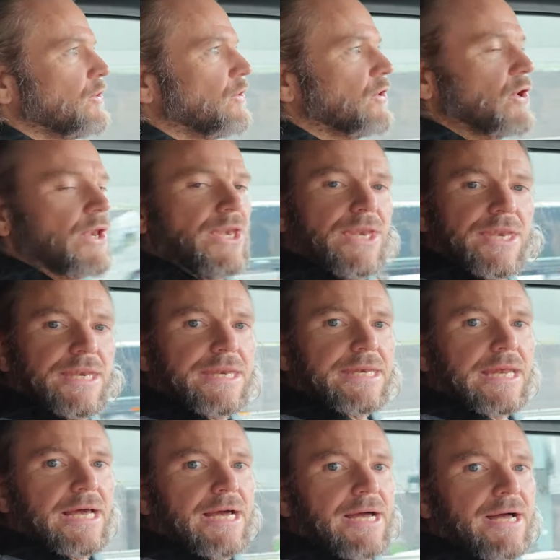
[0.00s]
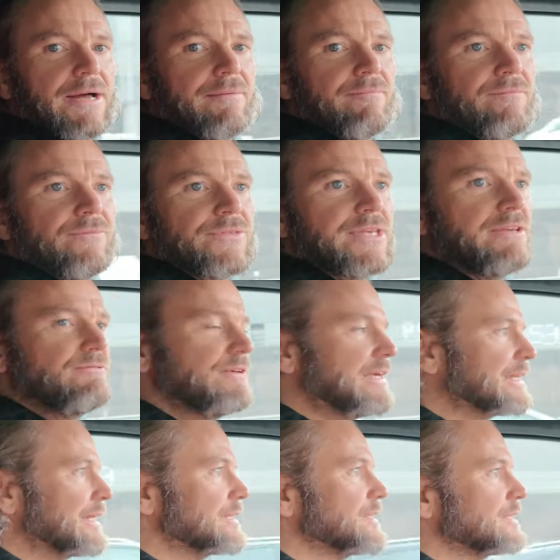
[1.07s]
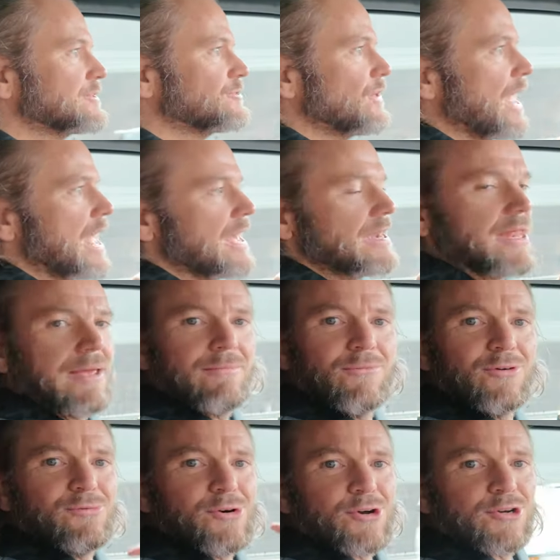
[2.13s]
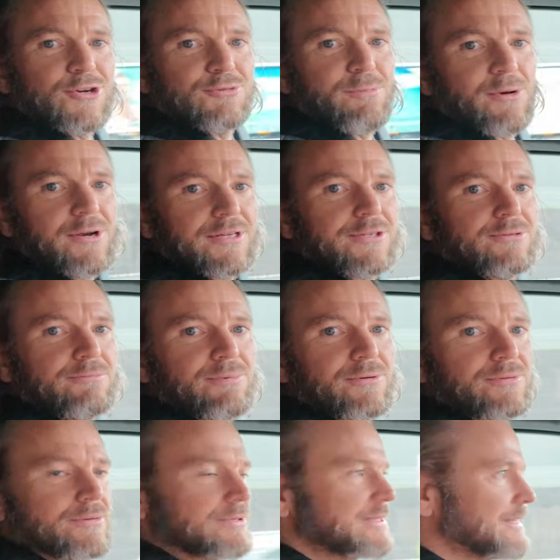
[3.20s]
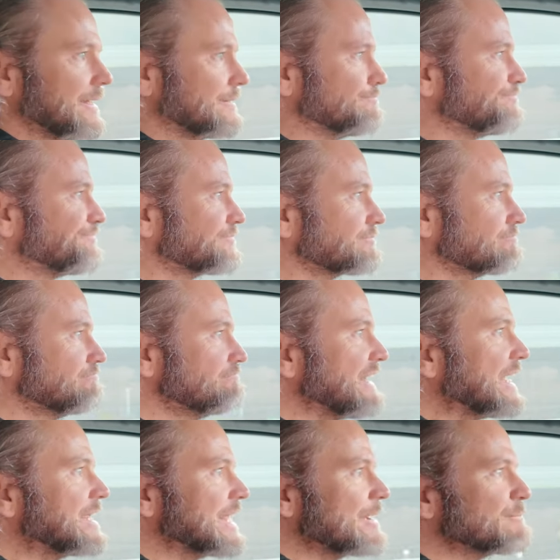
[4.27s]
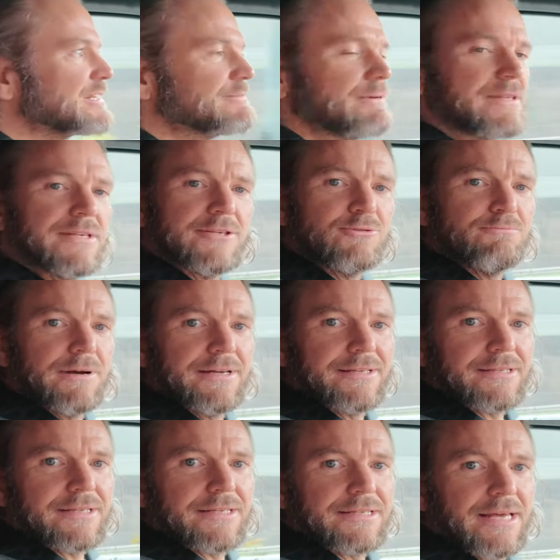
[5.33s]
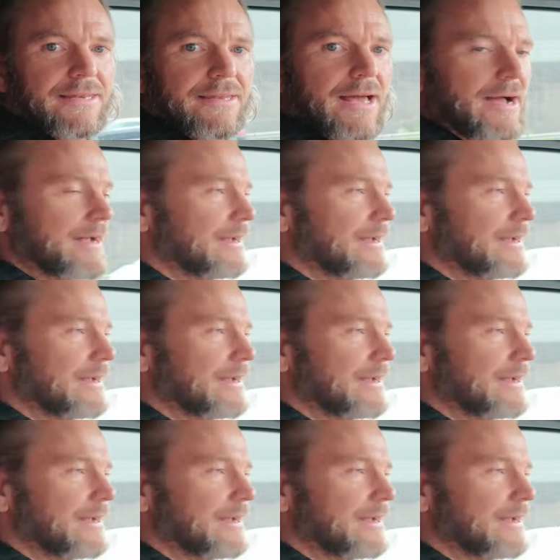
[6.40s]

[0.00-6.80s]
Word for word: und ähm, die wir dann dazu hernehmen, um eure Spoiler zu produzieren. Ich denke mal, es wird eine super interessante